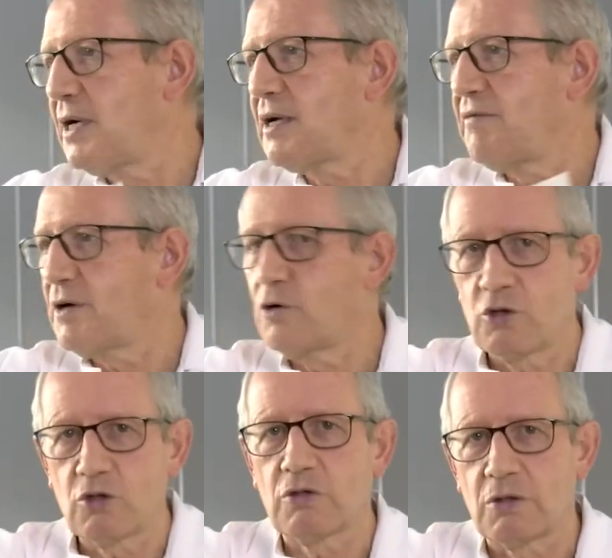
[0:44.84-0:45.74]
el café con
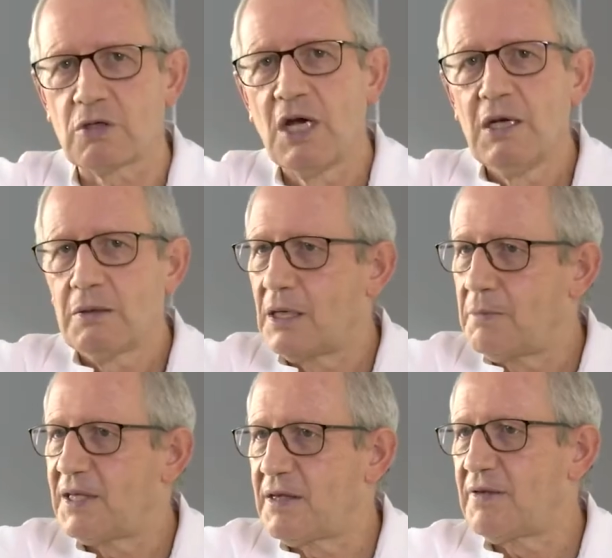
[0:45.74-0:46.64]
nosotros, eh,
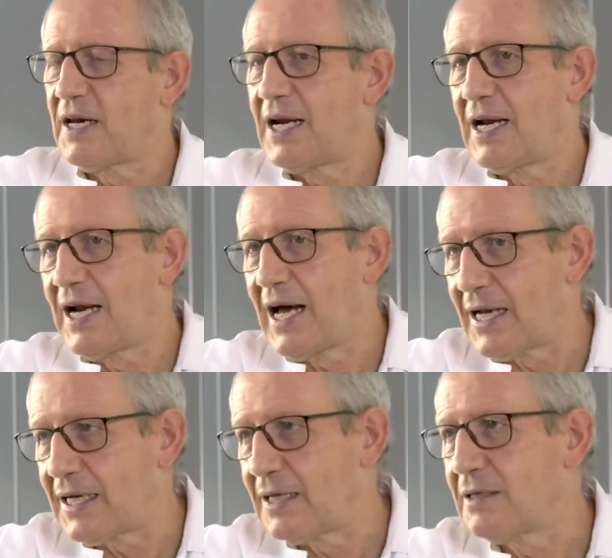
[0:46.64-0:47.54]
en vez de decirle la
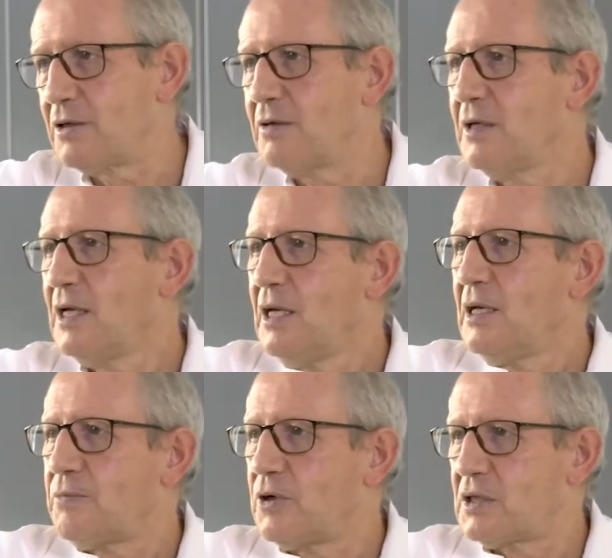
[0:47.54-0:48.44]
Ana. ¿no?
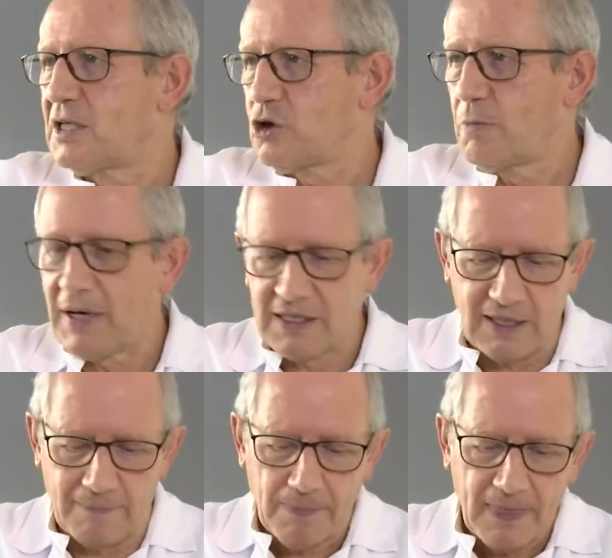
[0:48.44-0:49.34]
Pues esto
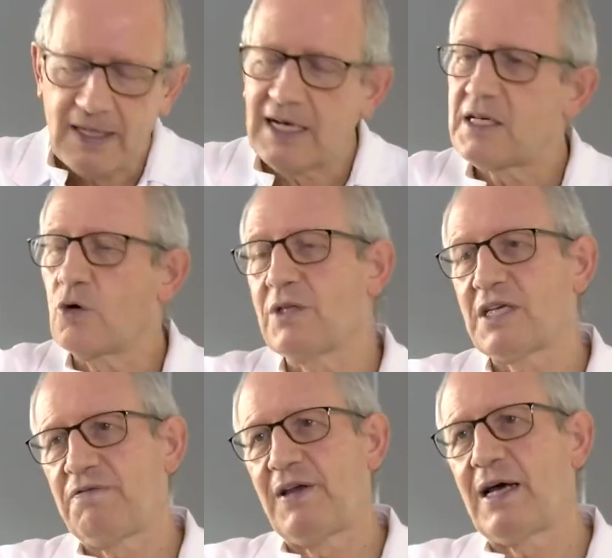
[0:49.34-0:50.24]
pasa. Y la segunda
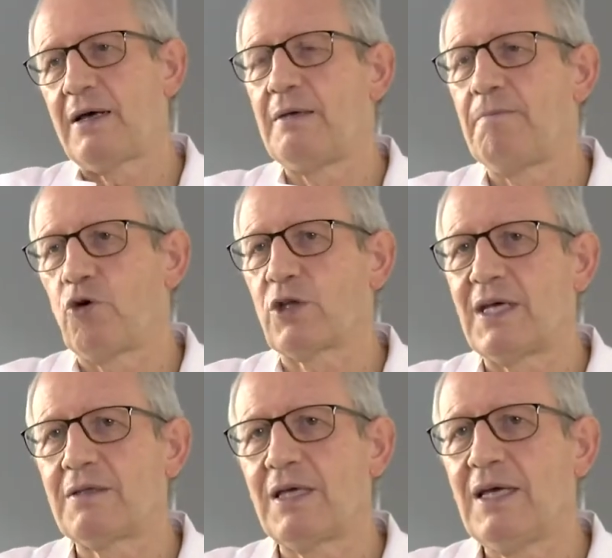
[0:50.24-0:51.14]
esfera
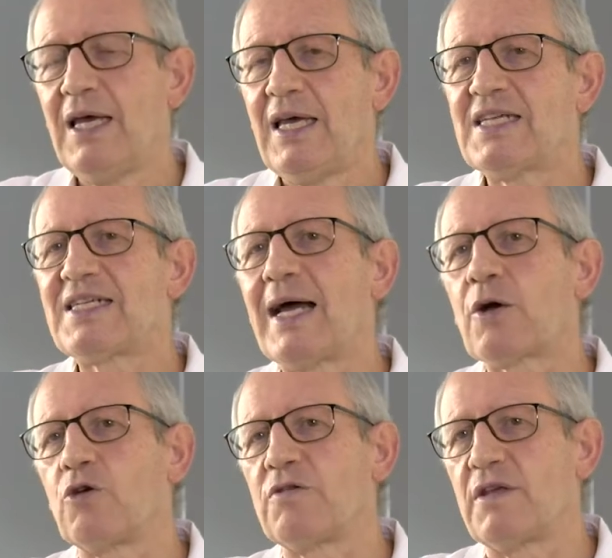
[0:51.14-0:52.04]
importante es la
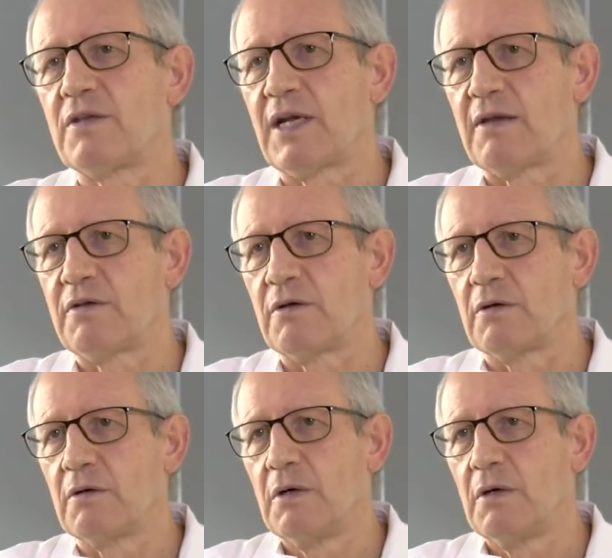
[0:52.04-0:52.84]
concentración.